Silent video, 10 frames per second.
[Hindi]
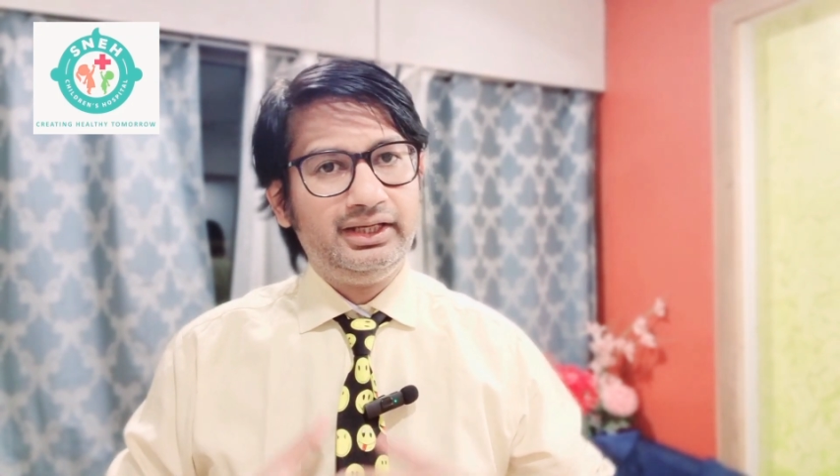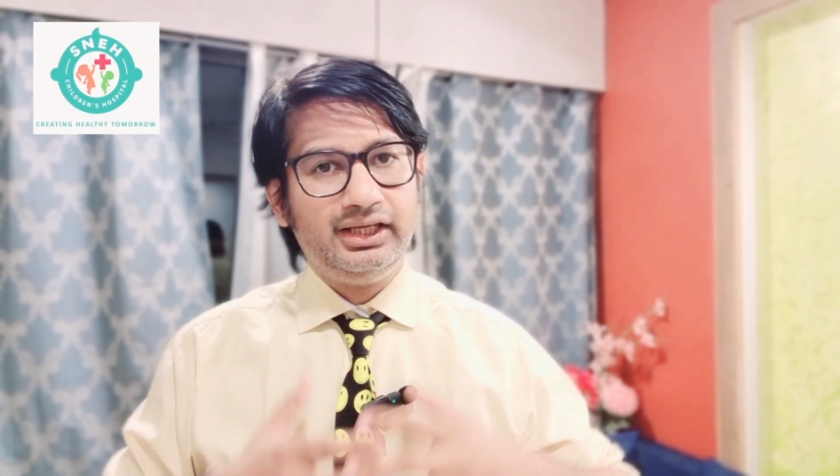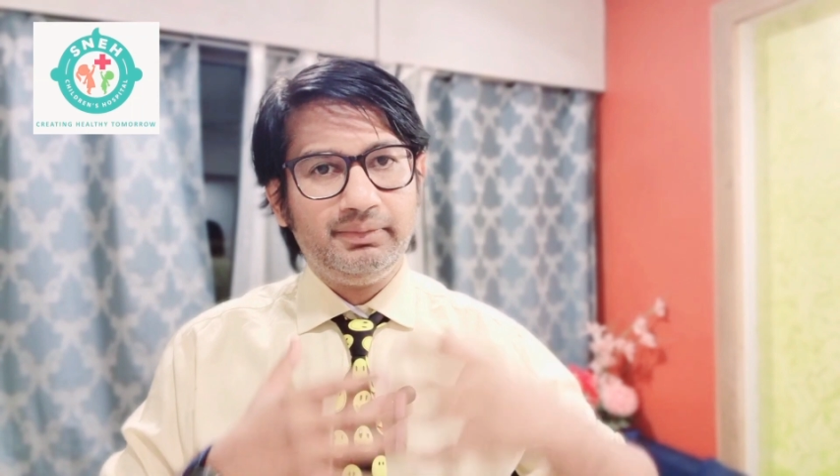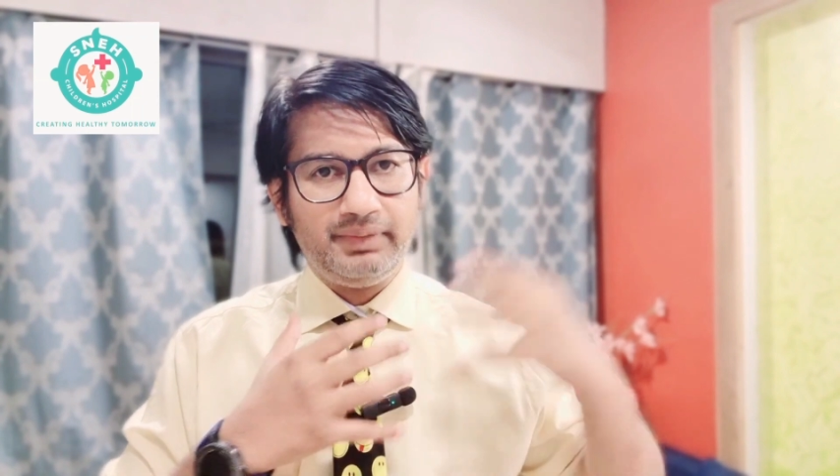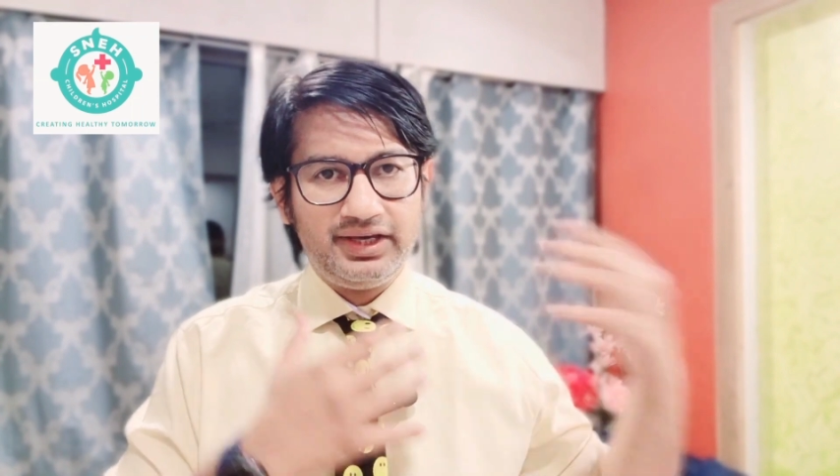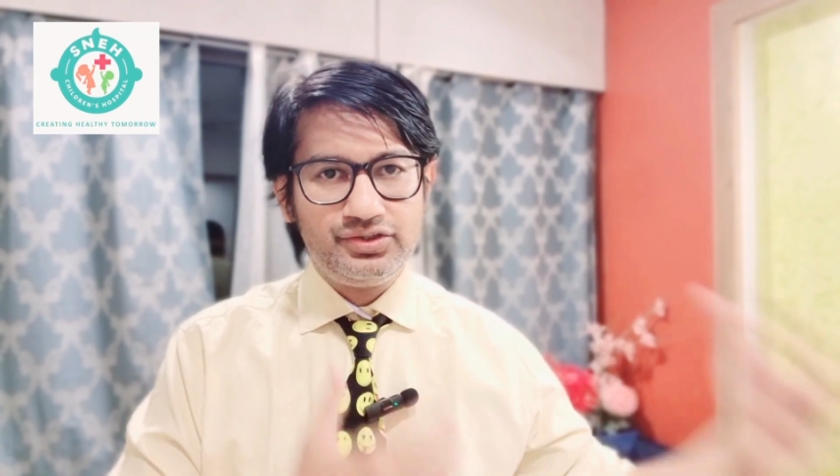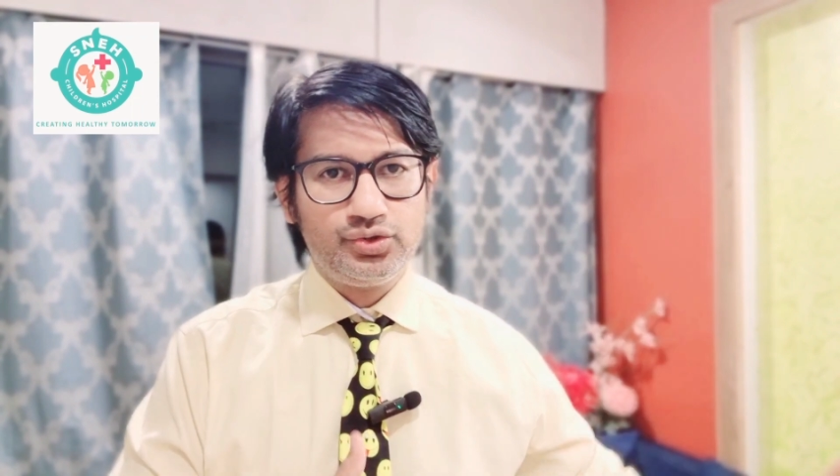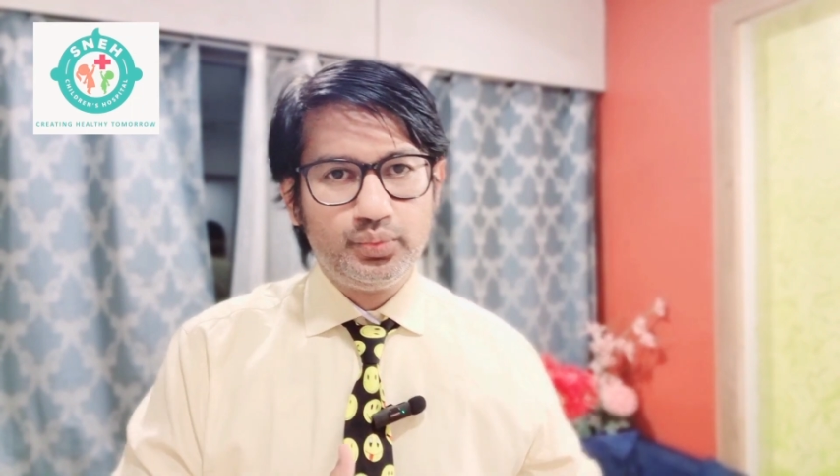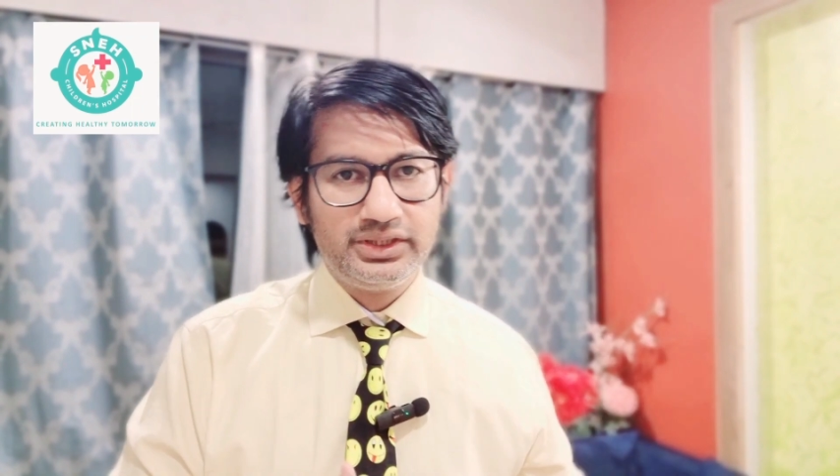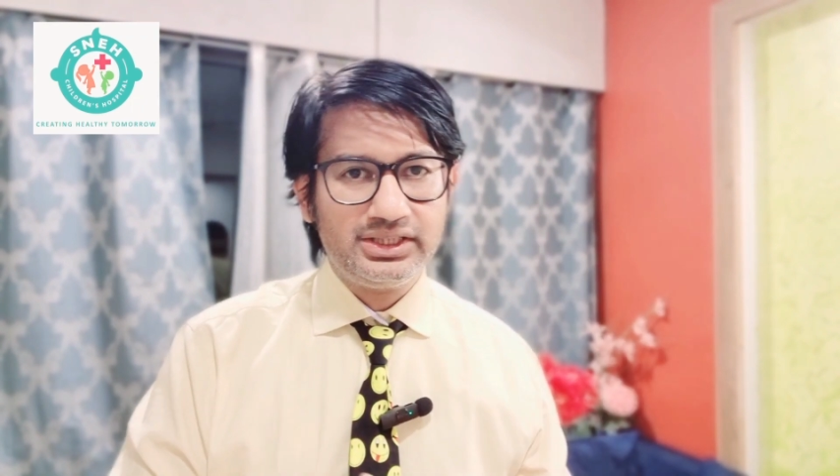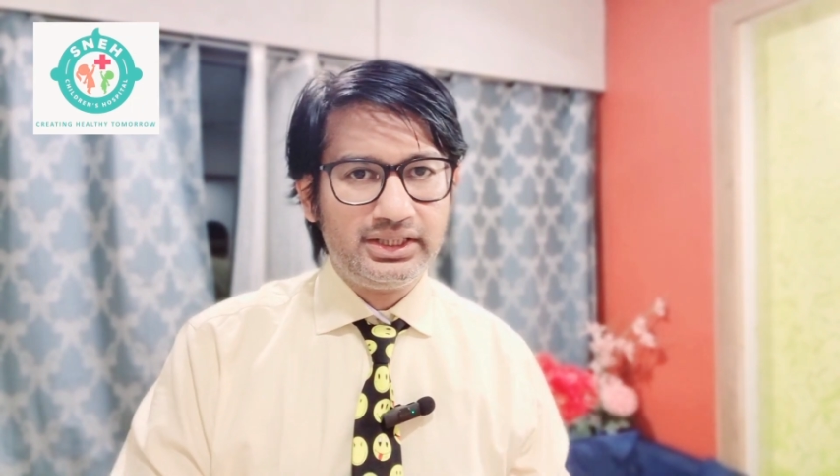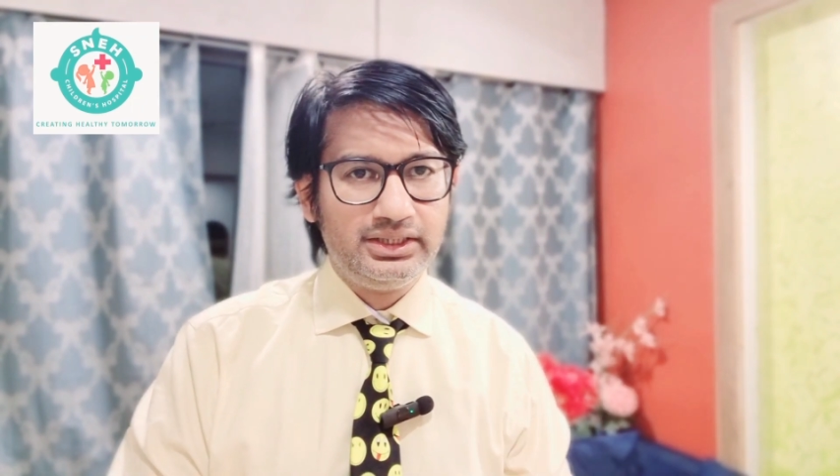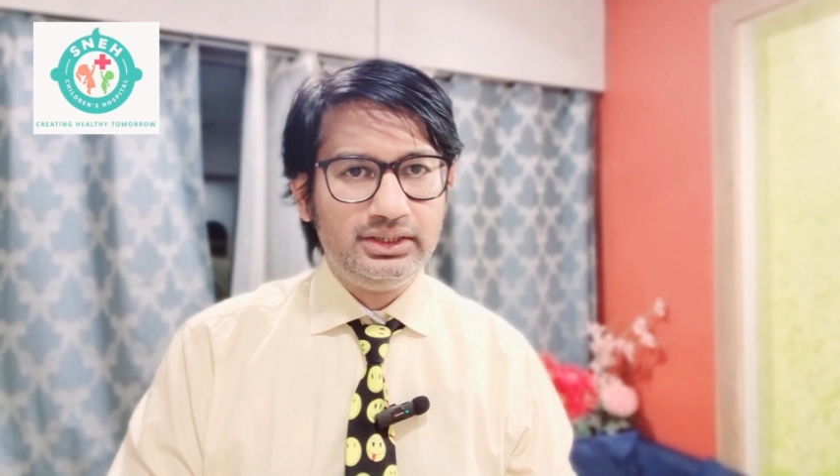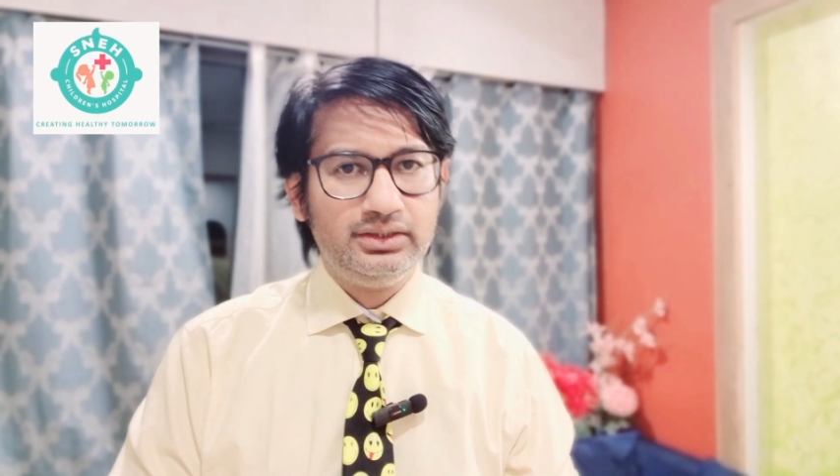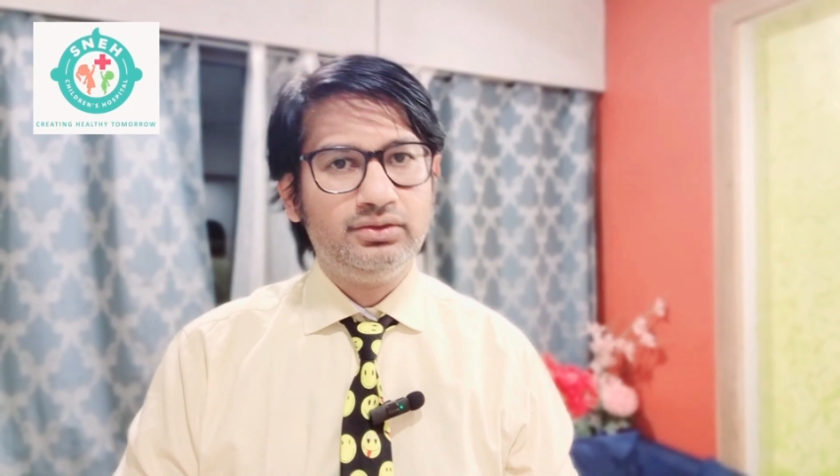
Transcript: कि नहीं आप आई में जाए